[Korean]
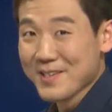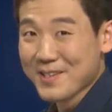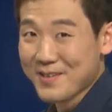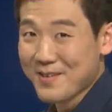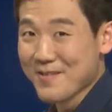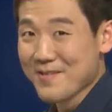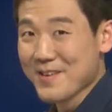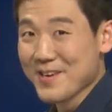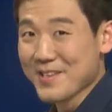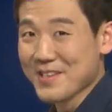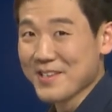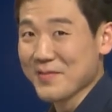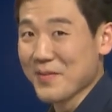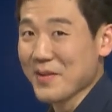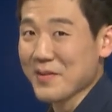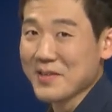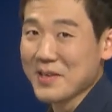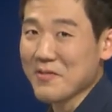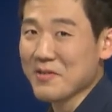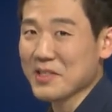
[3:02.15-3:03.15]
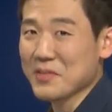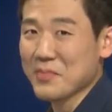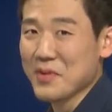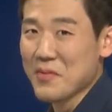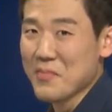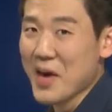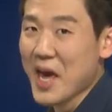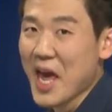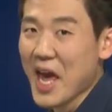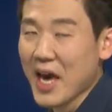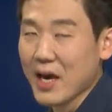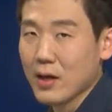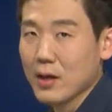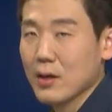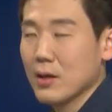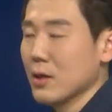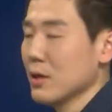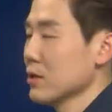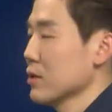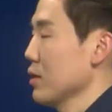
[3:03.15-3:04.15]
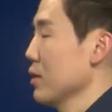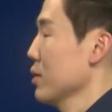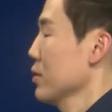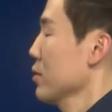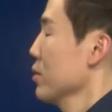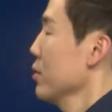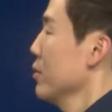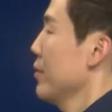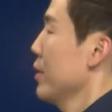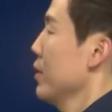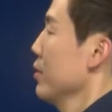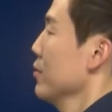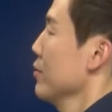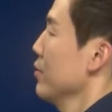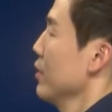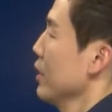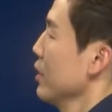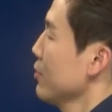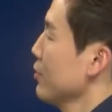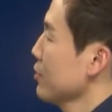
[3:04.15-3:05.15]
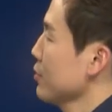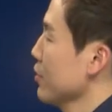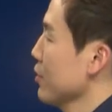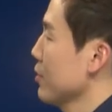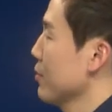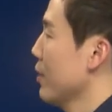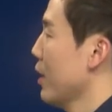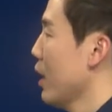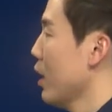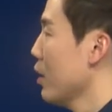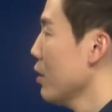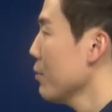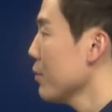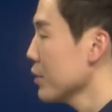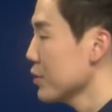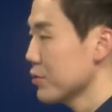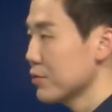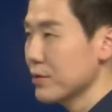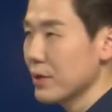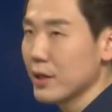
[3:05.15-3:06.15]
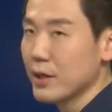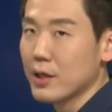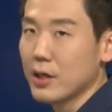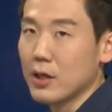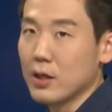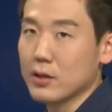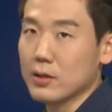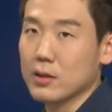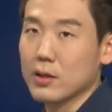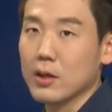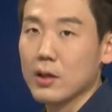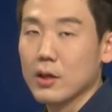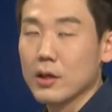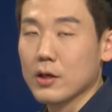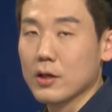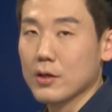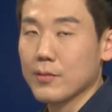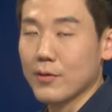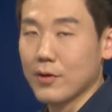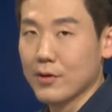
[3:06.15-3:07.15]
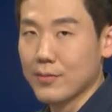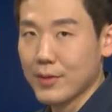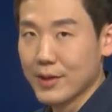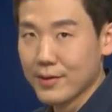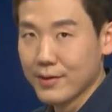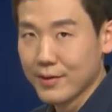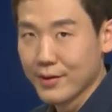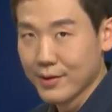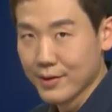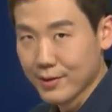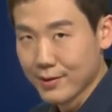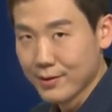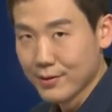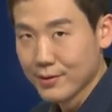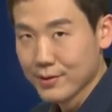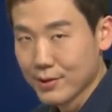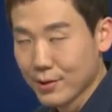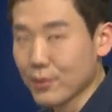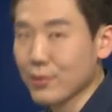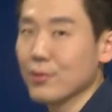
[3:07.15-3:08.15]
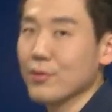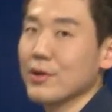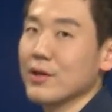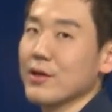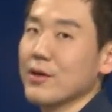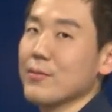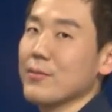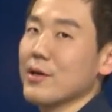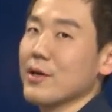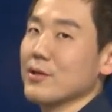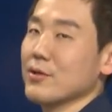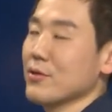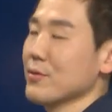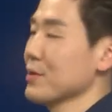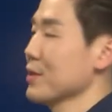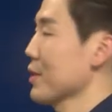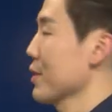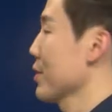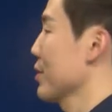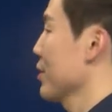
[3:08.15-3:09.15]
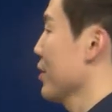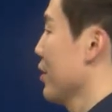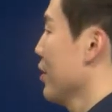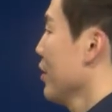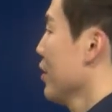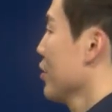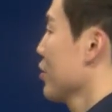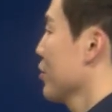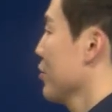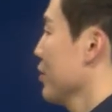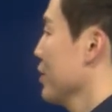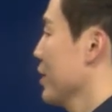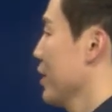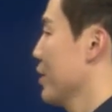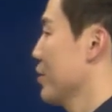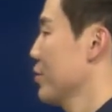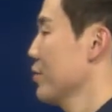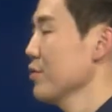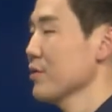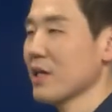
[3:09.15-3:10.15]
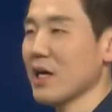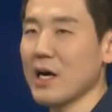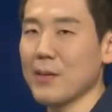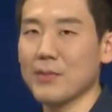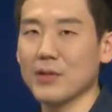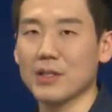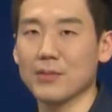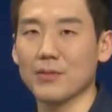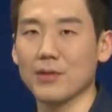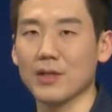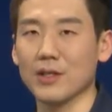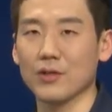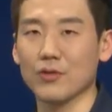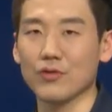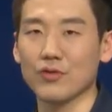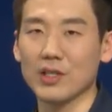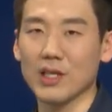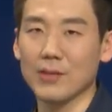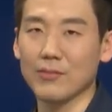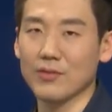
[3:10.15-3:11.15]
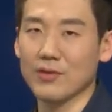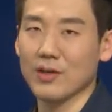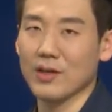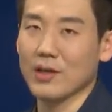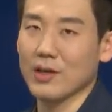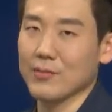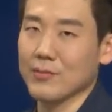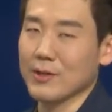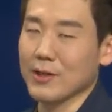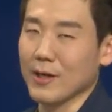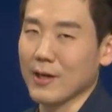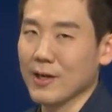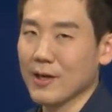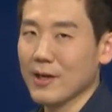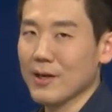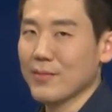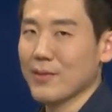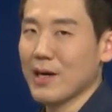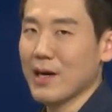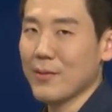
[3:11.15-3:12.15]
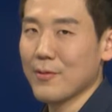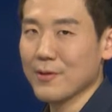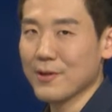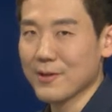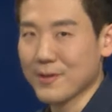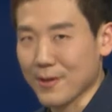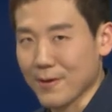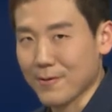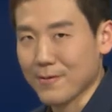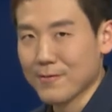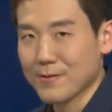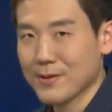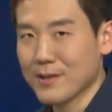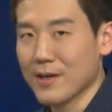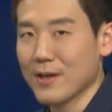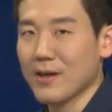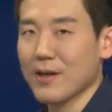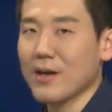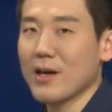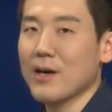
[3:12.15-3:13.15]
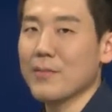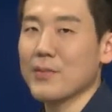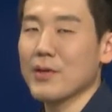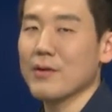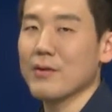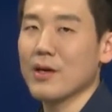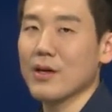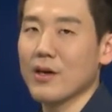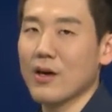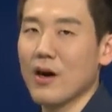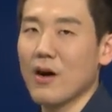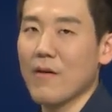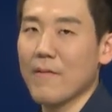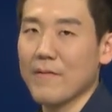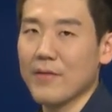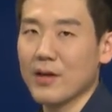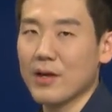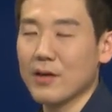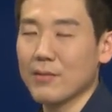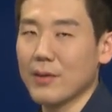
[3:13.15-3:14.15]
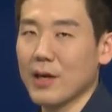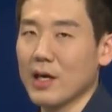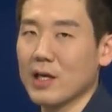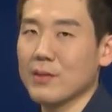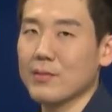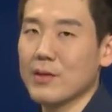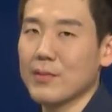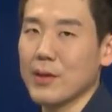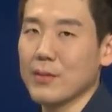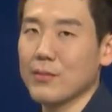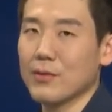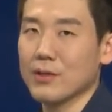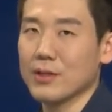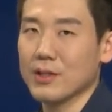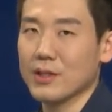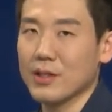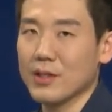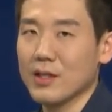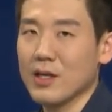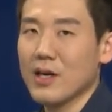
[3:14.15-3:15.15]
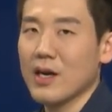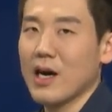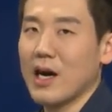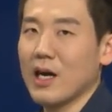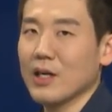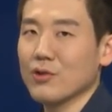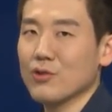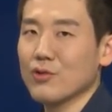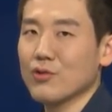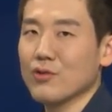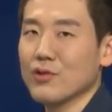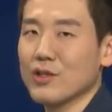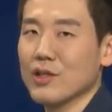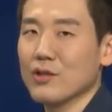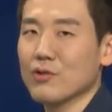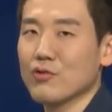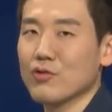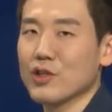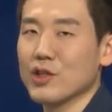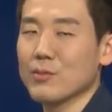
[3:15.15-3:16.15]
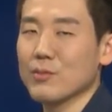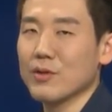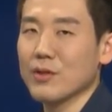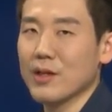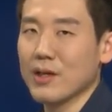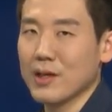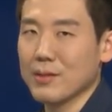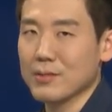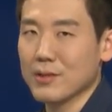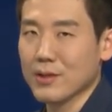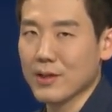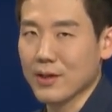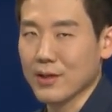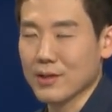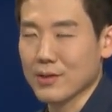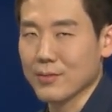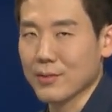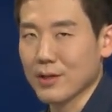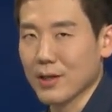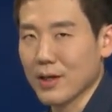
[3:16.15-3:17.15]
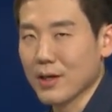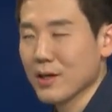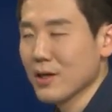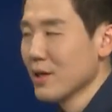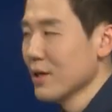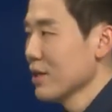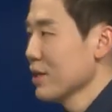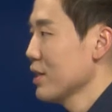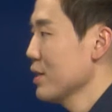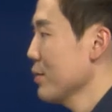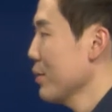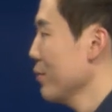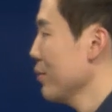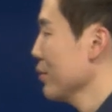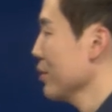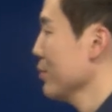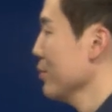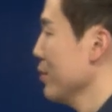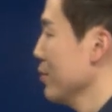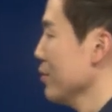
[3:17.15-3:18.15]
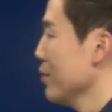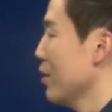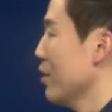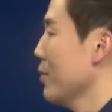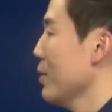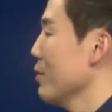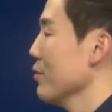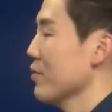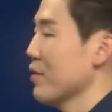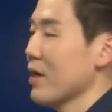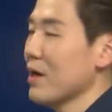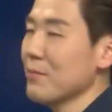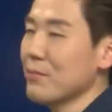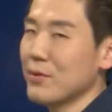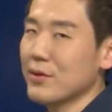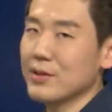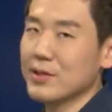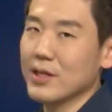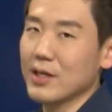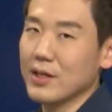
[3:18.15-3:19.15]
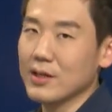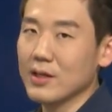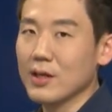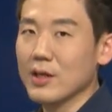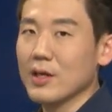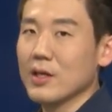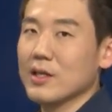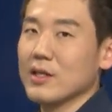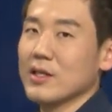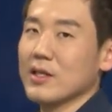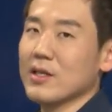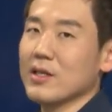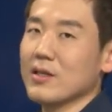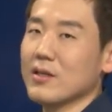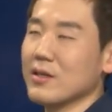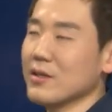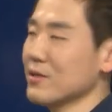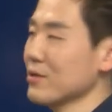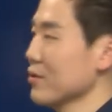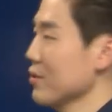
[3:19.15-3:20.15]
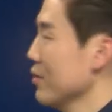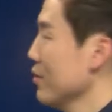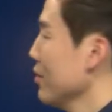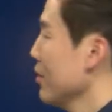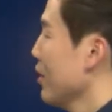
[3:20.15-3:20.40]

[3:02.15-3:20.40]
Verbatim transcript: 그런 것 같아요. 바로 사고 싶어요. 백. 자, 그런 거 말고 A번처럼 How much do they cost? 그럼 얼마인데요? 정도가 현명한 소비자겠죠. 두 번째, two copies please. 두 보장 부탁합니다. 바보 녀석. 자, 카피와 커피라는 발음을 반복시킨 아주 유치한 90년대 감성이 되겠습니다. 10번 보시면 about 10% 제가 그랬죠.